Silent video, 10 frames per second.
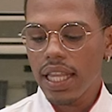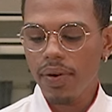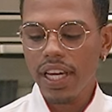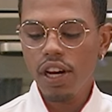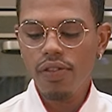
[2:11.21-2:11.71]
Então
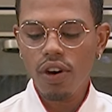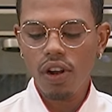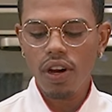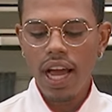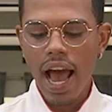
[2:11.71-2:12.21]
aqui eu vou
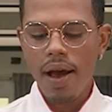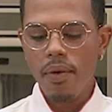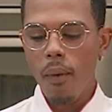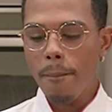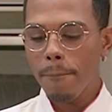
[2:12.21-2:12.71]

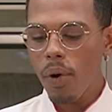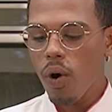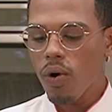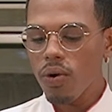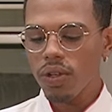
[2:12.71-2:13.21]
colocar um
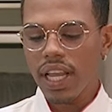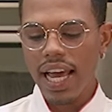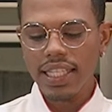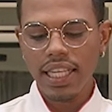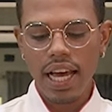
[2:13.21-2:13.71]
pouco
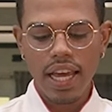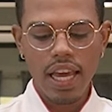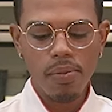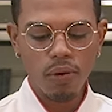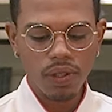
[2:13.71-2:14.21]
dessa
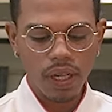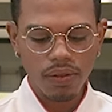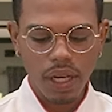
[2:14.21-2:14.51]
emulsão